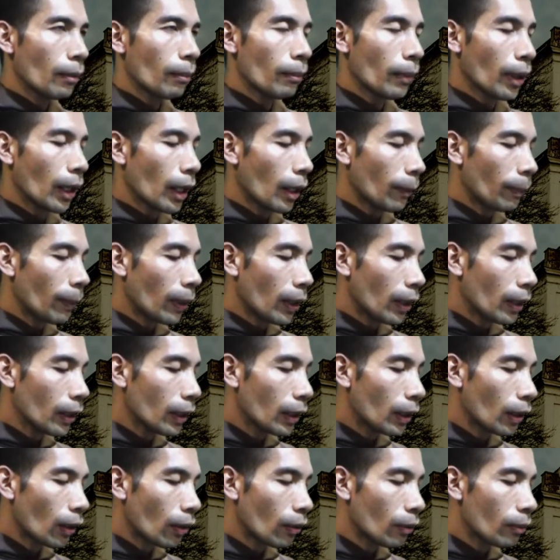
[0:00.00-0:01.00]
Mengapa
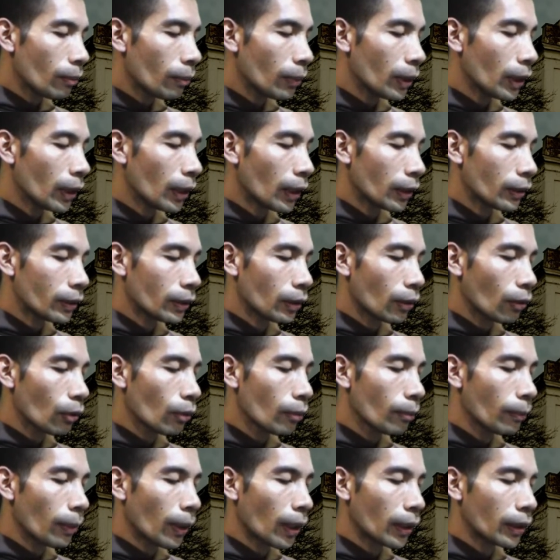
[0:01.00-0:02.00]
engkau melihat
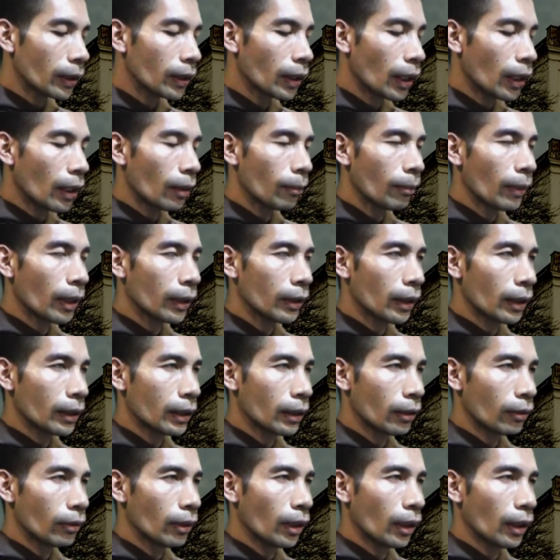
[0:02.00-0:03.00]
selumbar di dalam mata
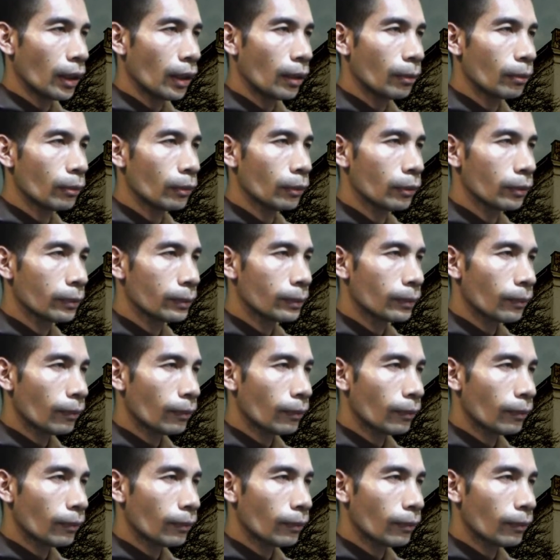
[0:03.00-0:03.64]
saudaramu,